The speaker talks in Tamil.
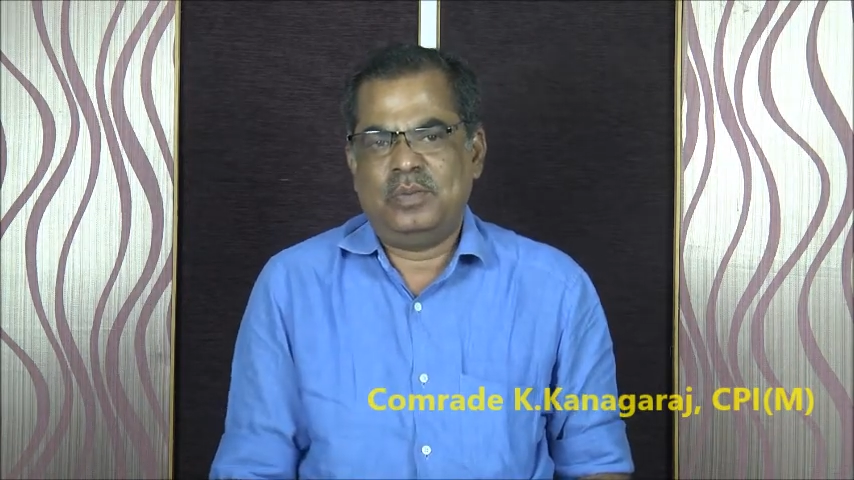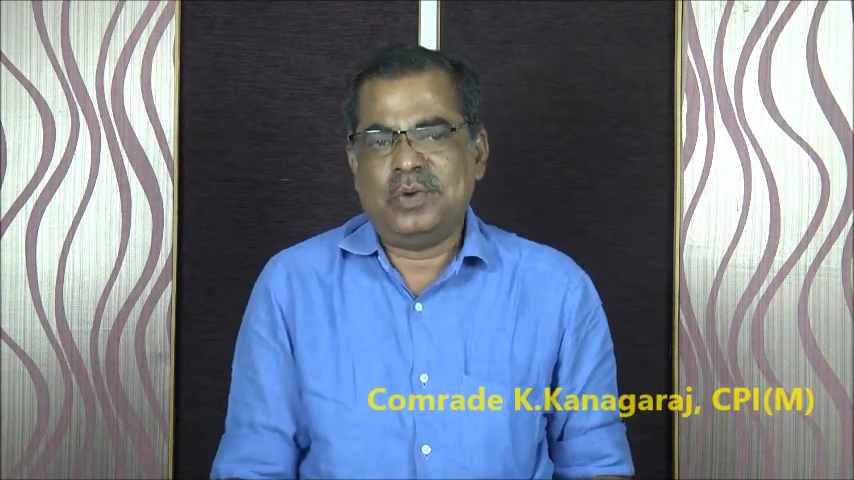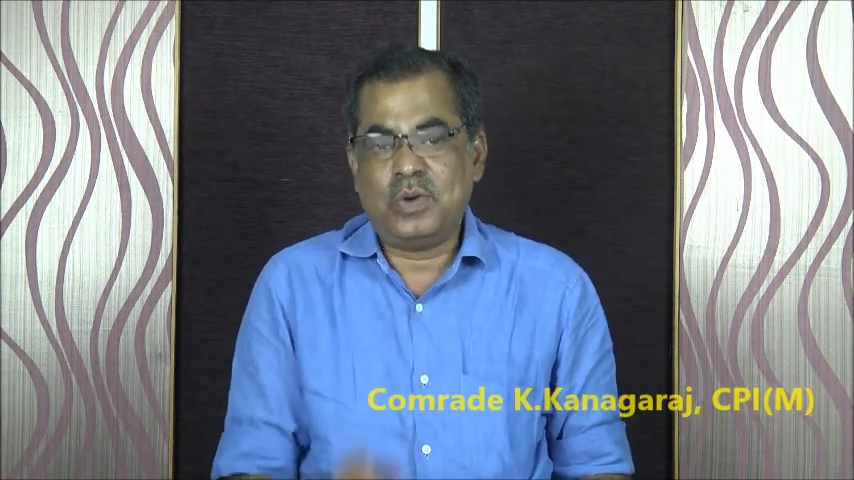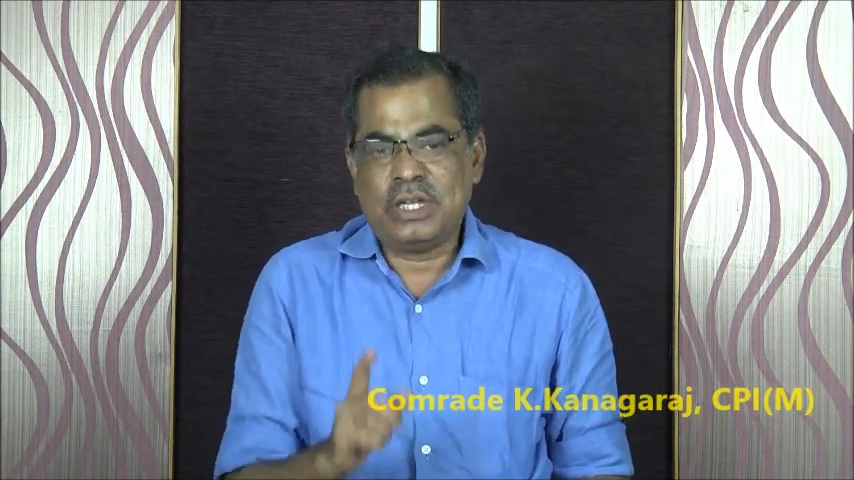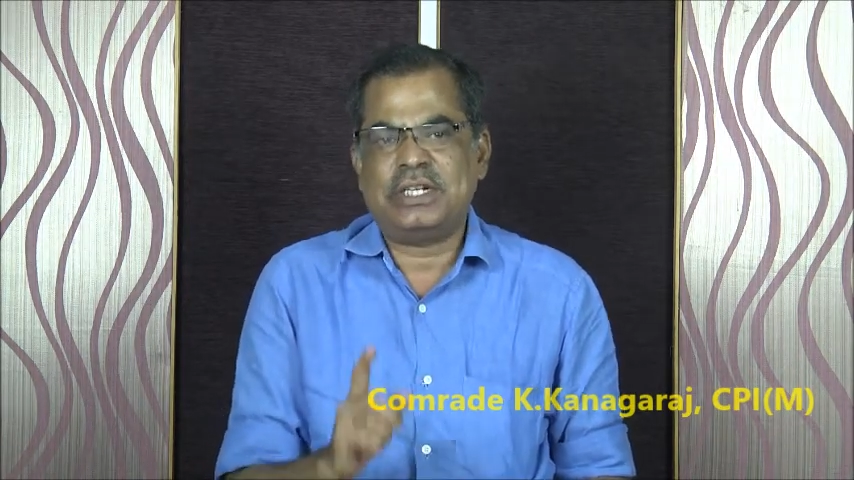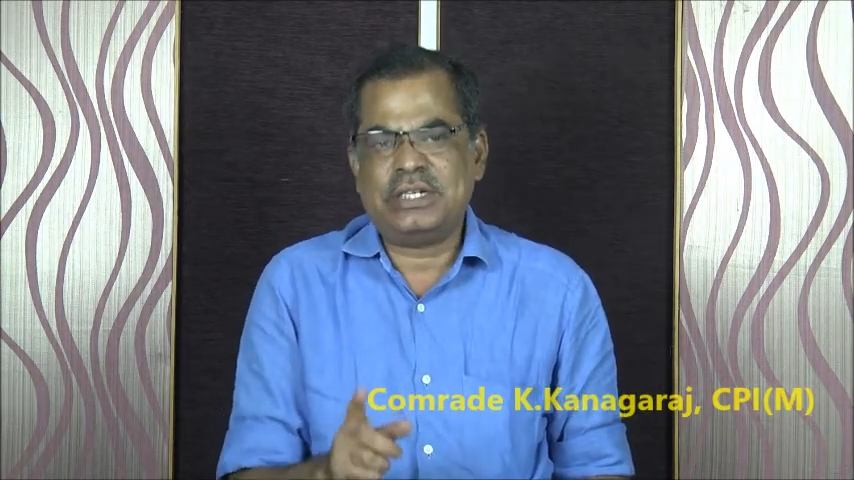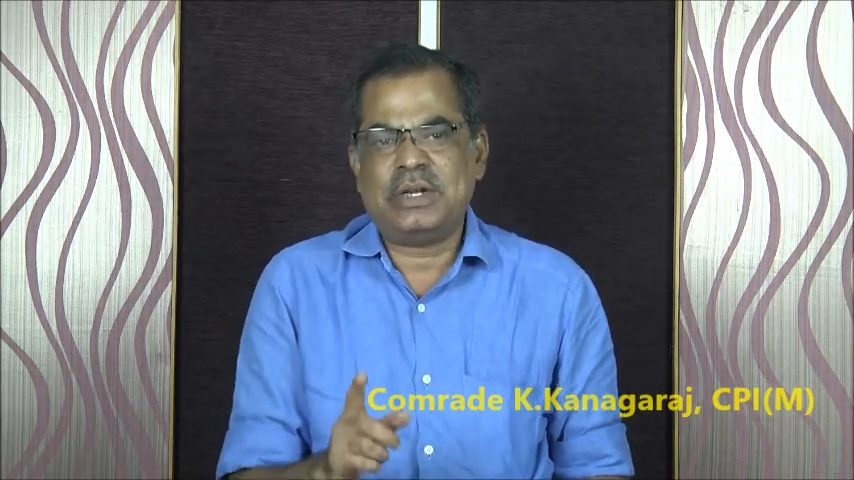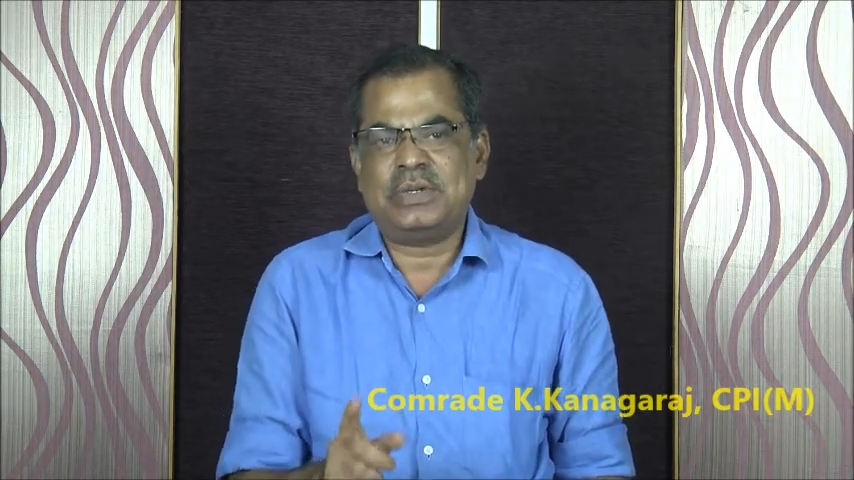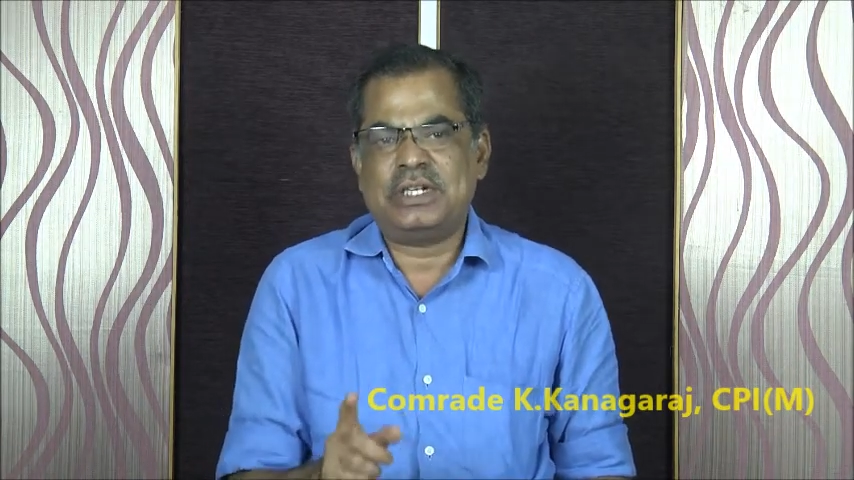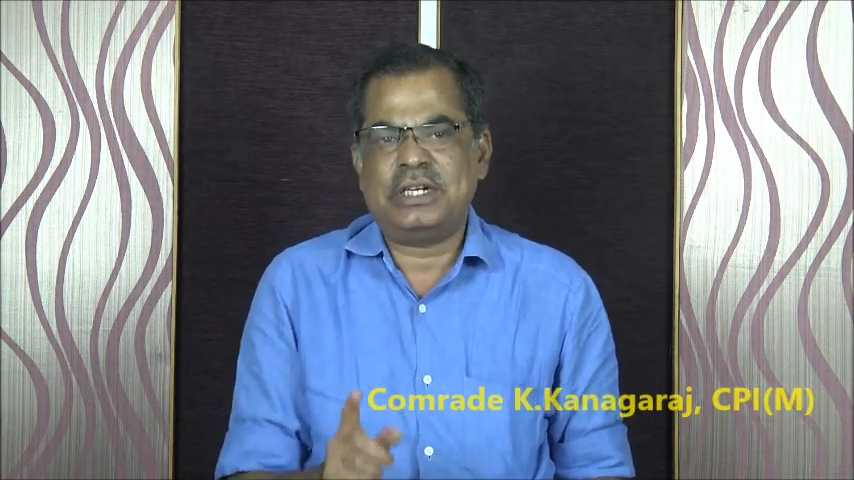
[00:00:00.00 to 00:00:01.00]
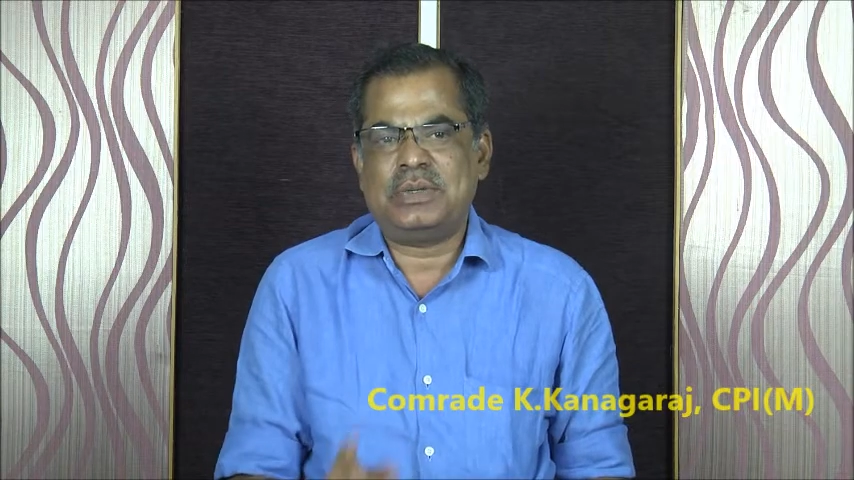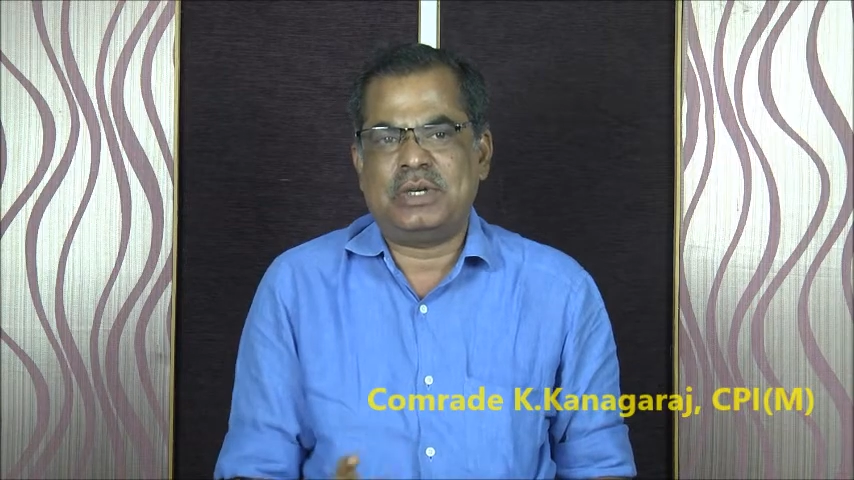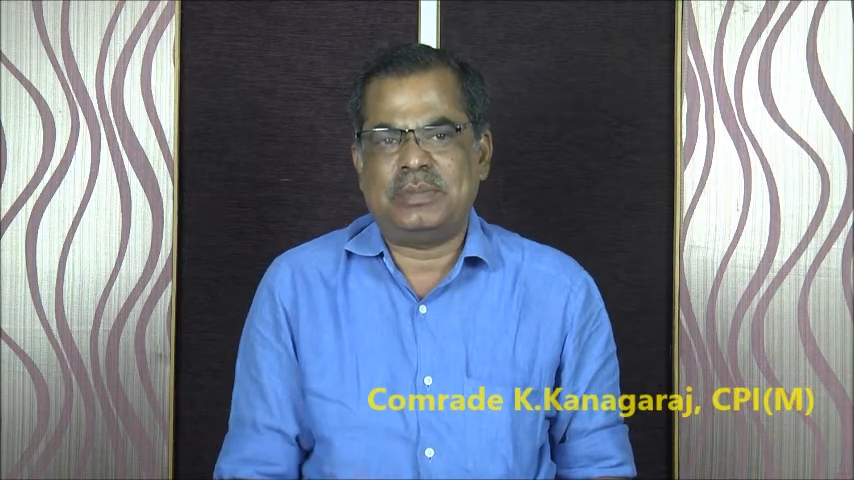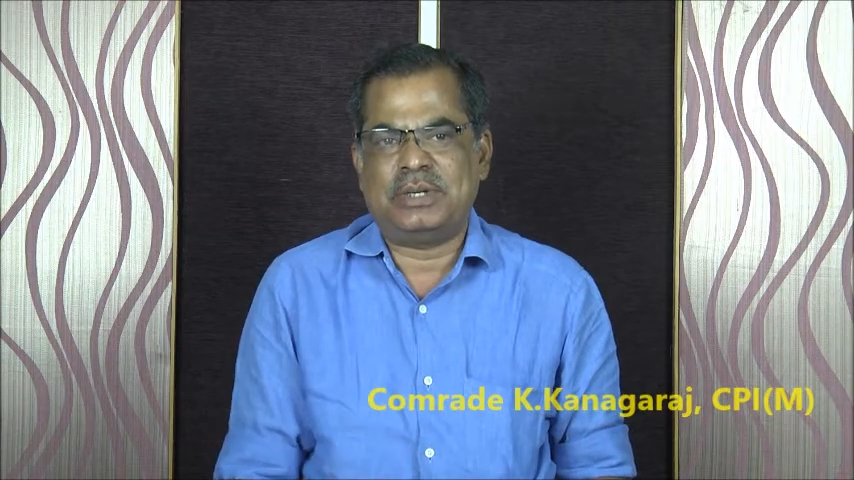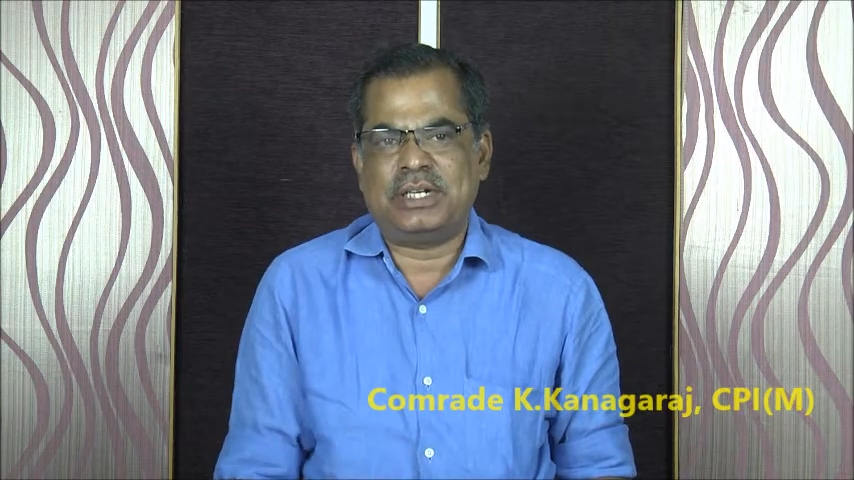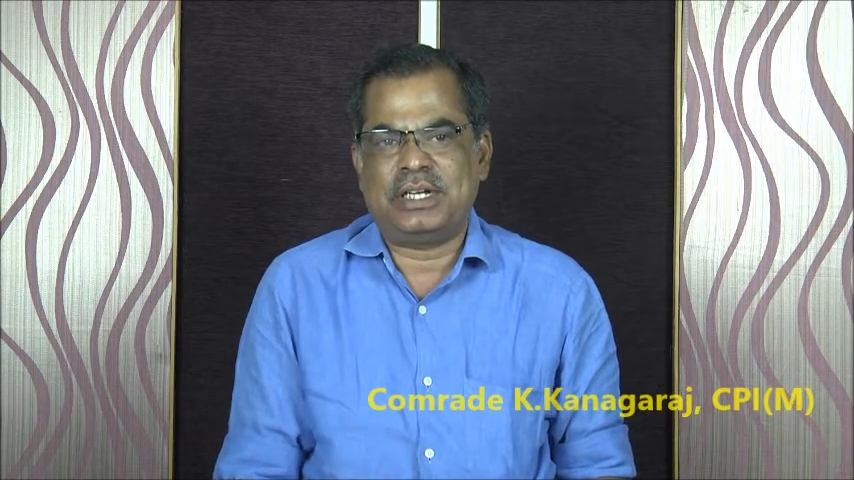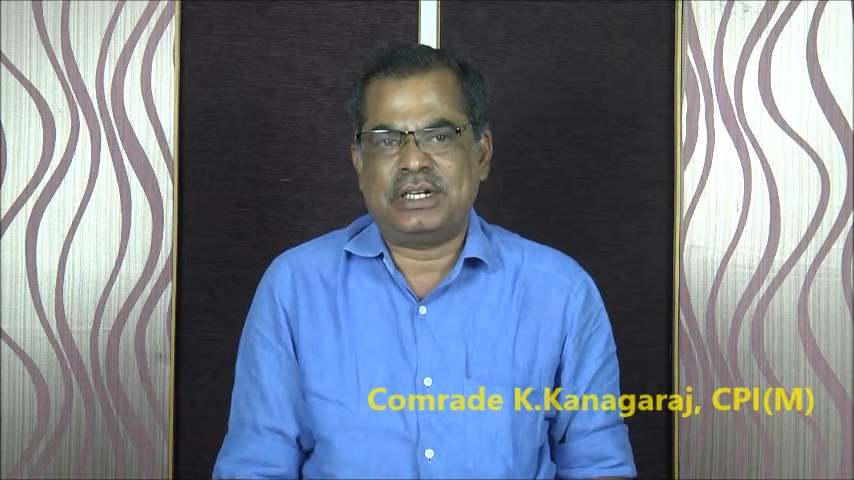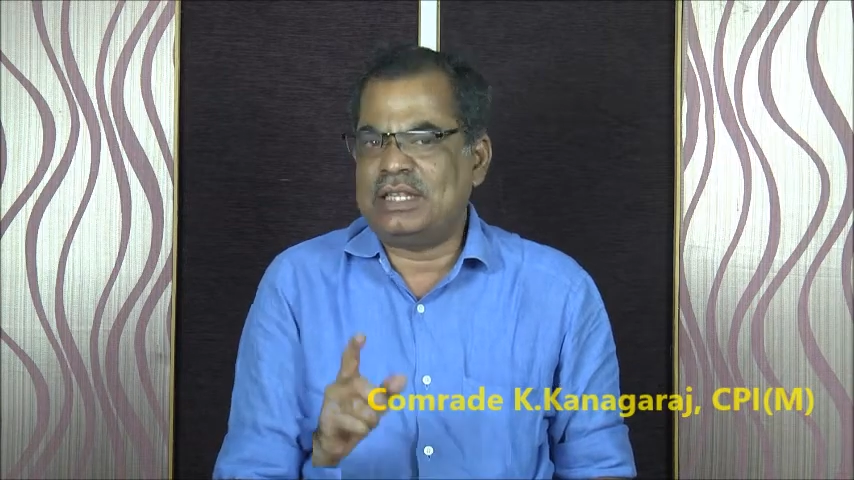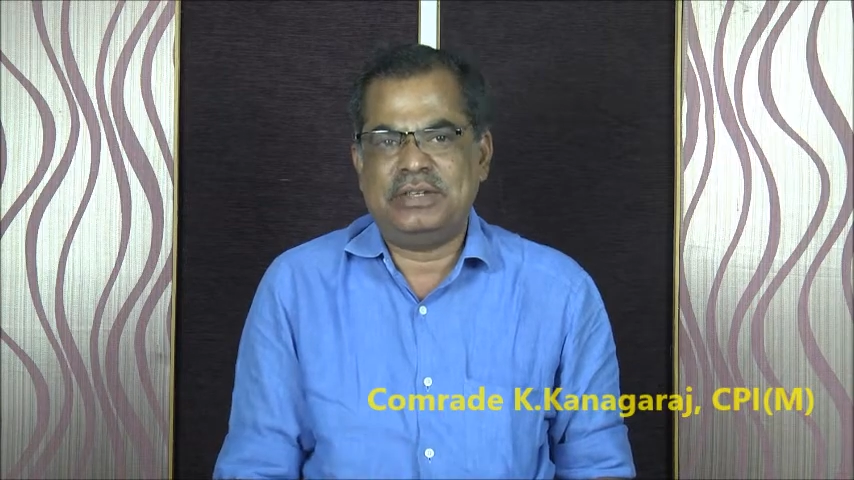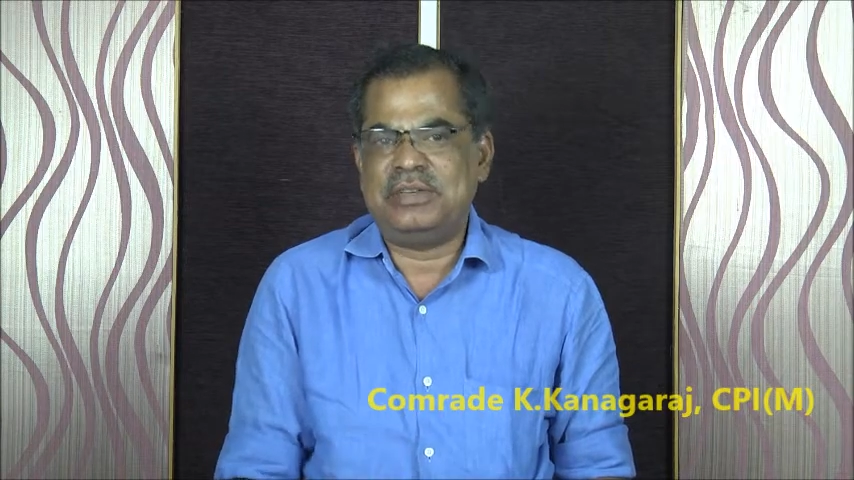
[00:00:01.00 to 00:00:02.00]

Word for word: போலி என்கவுண்டரில் கொல்லப்பட்டார்கள்